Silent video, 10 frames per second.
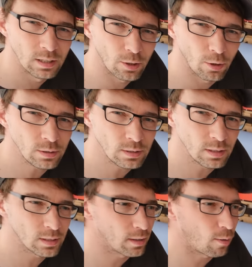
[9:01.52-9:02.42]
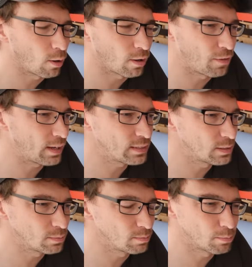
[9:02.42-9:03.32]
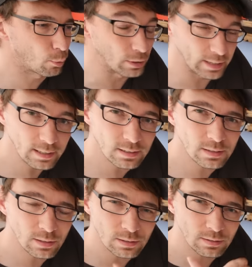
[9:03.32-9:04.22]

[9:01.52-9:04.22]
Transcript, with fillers: könnt ihr dann eure fertigen Projekte